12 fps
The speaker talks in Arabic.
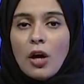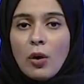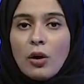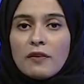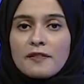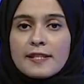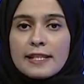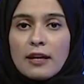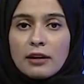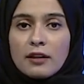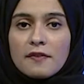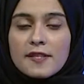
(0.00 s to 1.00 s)
وفي السياق
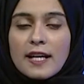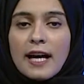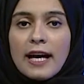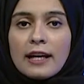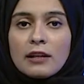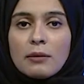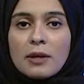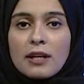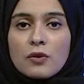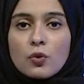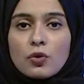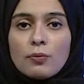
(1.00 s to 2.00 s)
نفسه أعلن
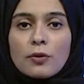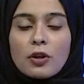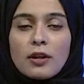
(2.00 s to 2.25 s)
مركز طبرق